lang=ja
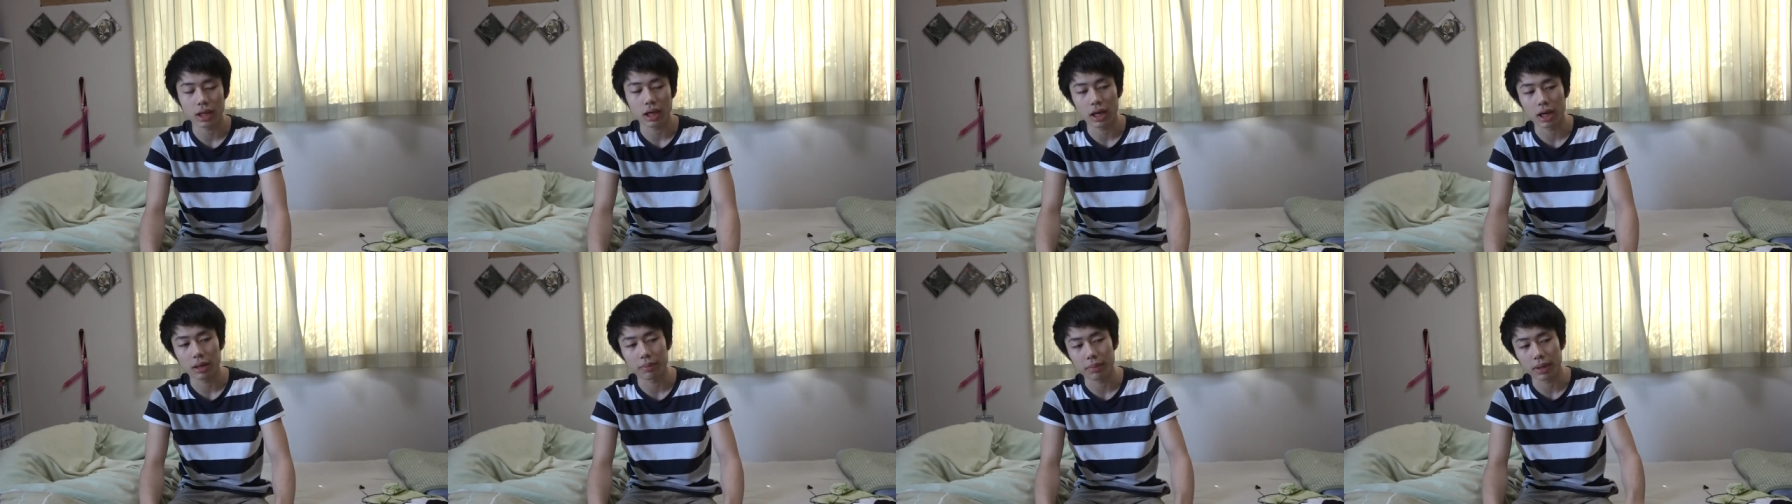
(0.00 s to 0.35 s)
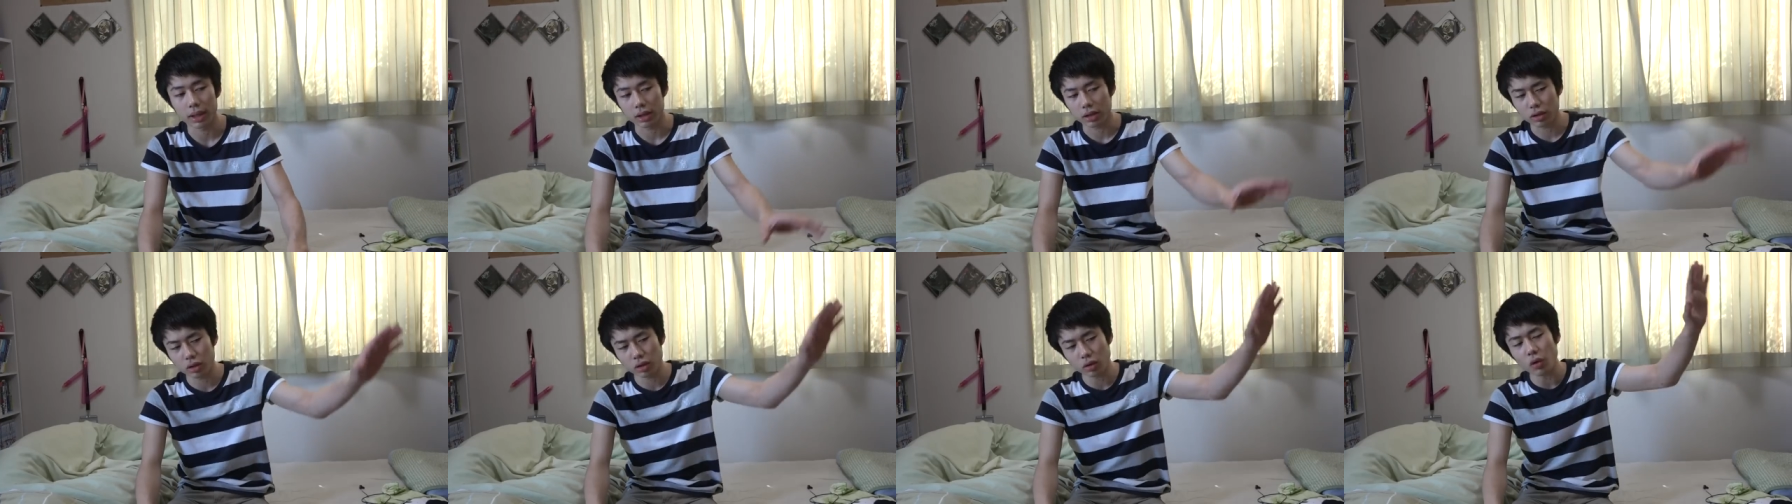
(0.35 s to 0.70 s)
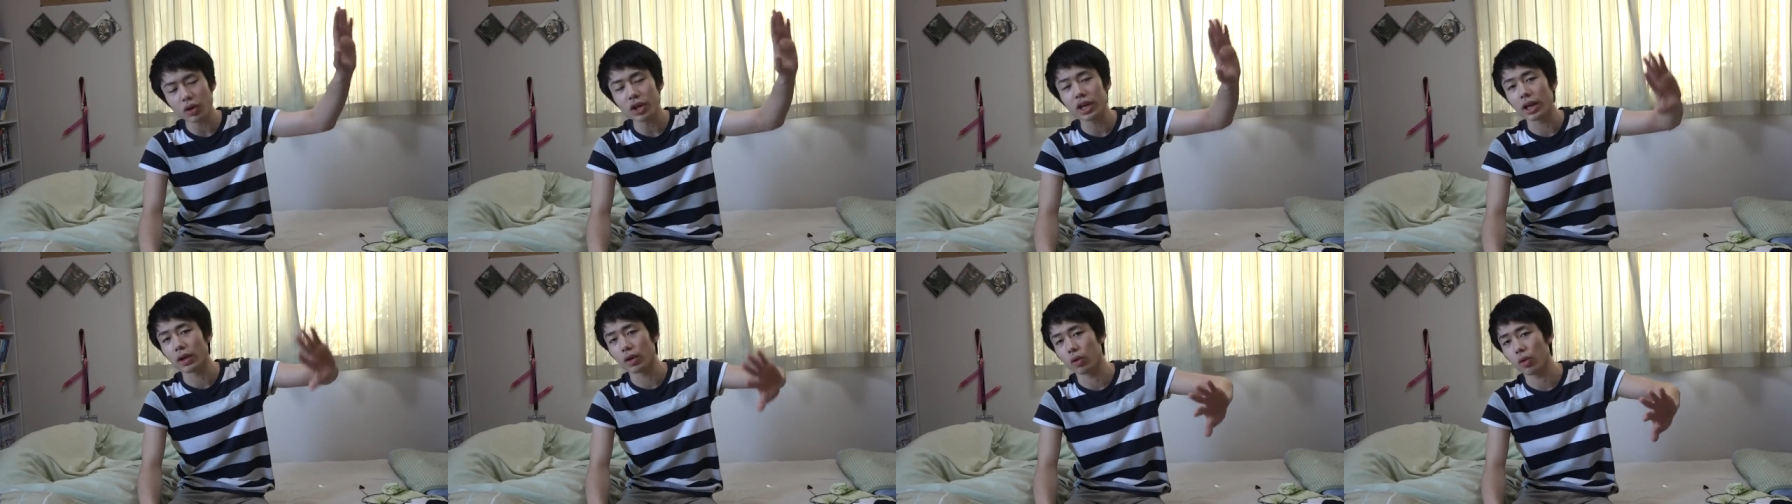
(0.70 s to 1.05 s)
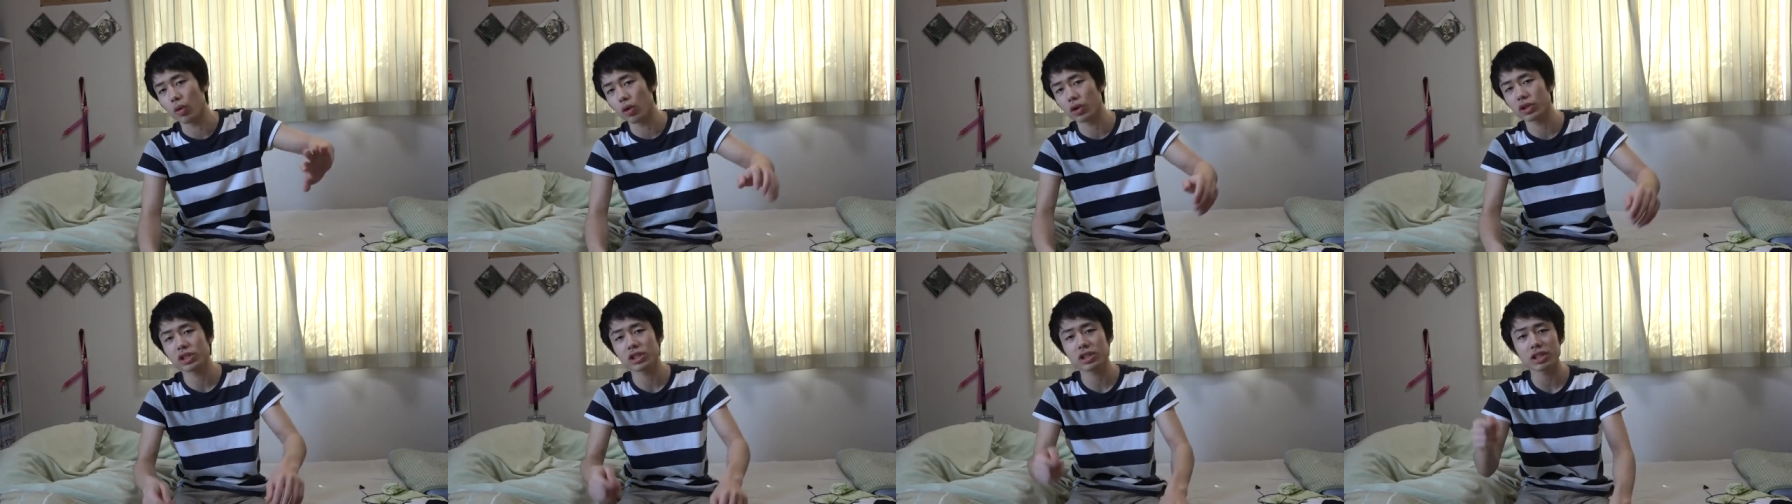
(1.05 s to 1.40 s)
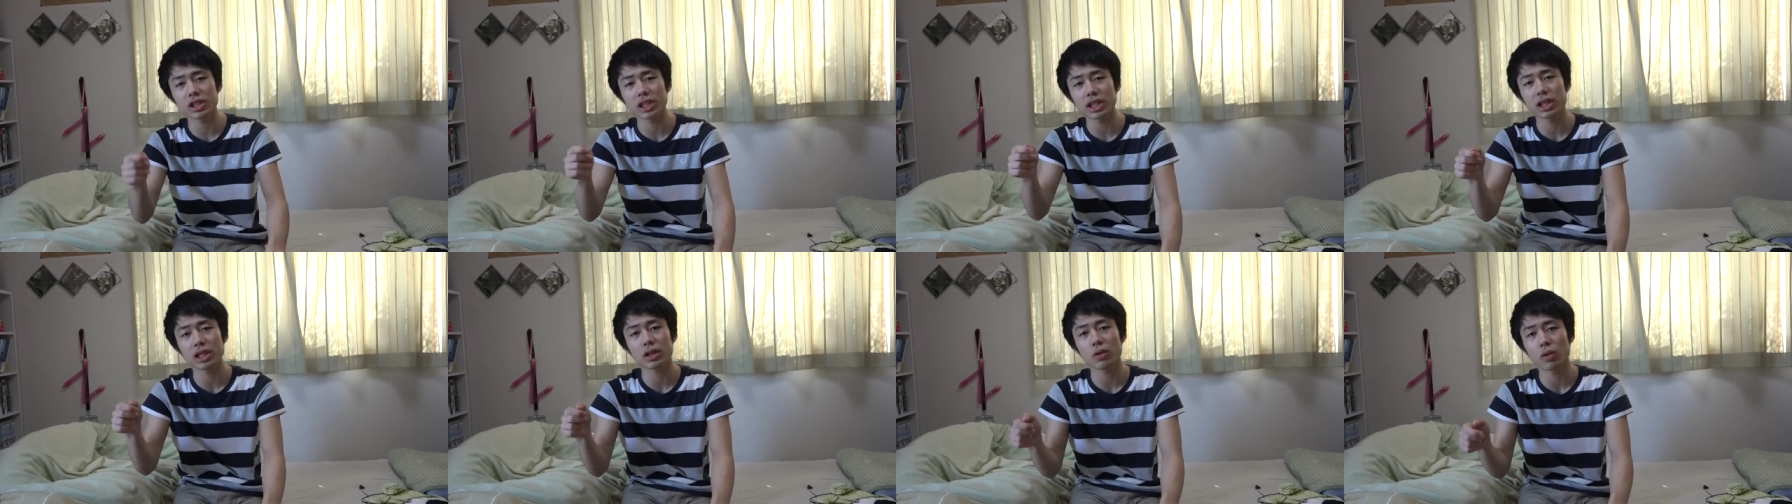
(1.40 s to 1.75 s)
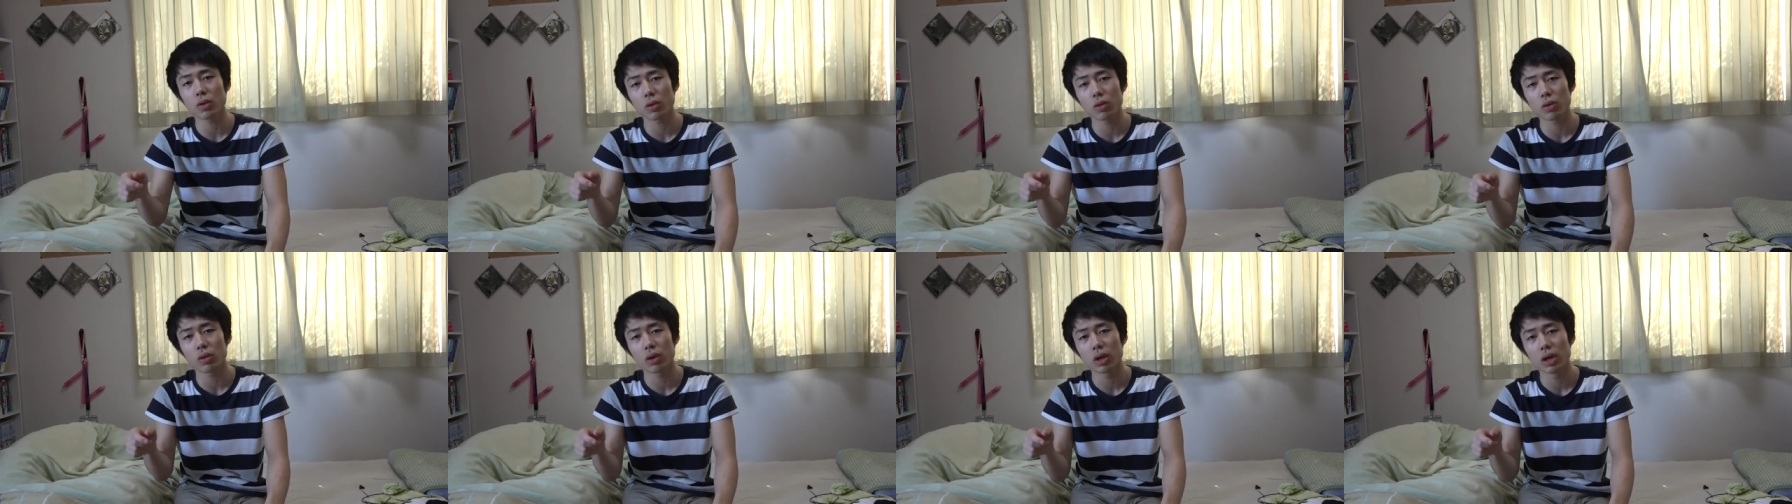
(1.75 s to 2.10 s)
たら、トイレの個室に
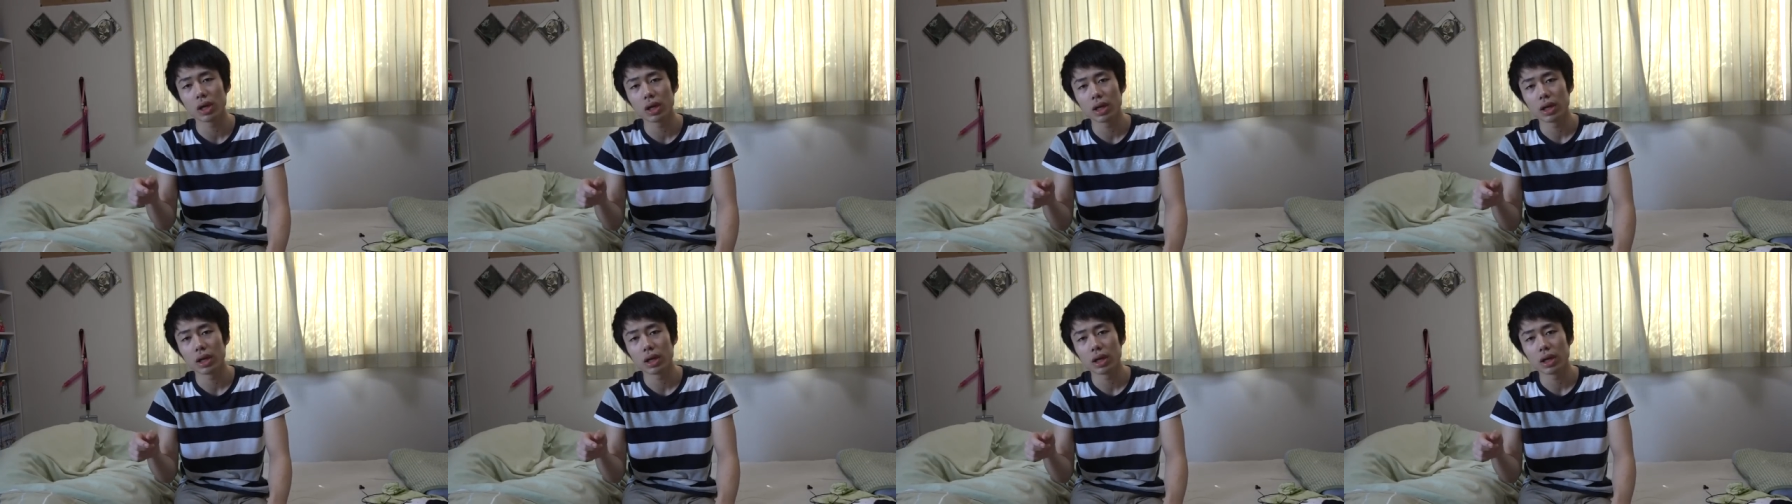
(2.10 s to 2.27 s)
こ